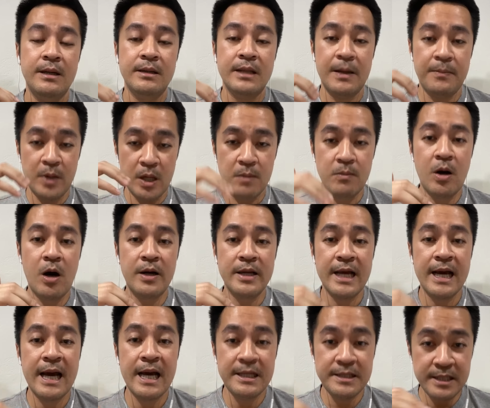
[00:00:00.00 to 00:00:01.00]
แต่พรบ
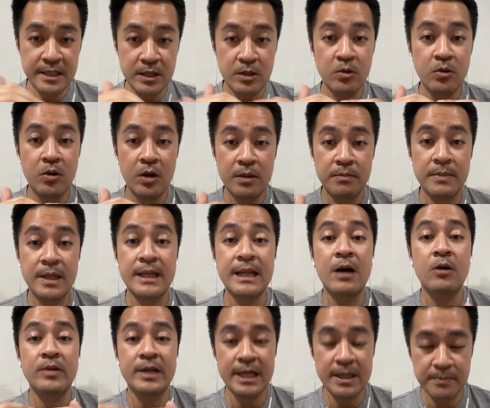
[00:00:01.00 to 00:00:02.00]
นี้ให้สิทธิทุกคนมัน
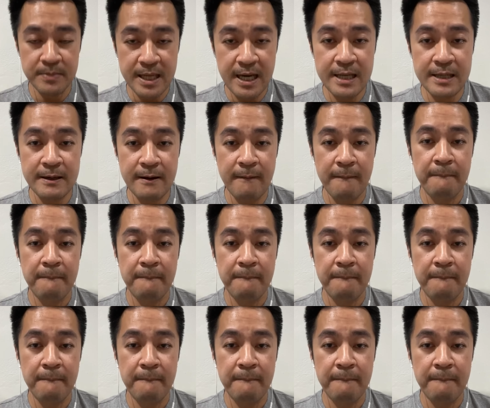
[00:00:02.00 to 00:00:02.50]
เท่าเทียมกัน